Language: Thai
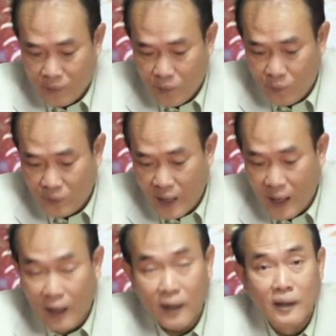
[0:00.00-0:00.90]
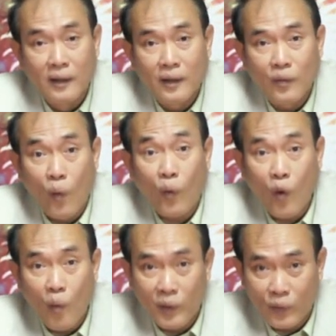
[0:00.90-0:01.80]
ผมจะวงก
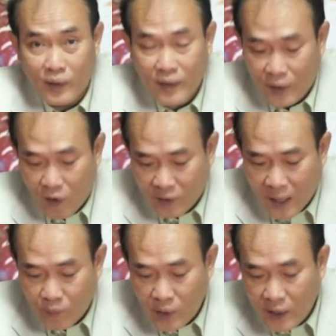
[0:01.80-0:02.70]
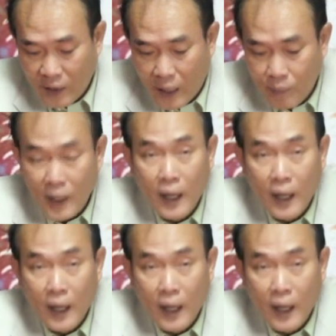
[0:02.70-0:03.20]
ลมหรือว่าใส่ดอกจันไม่เลยนะครับ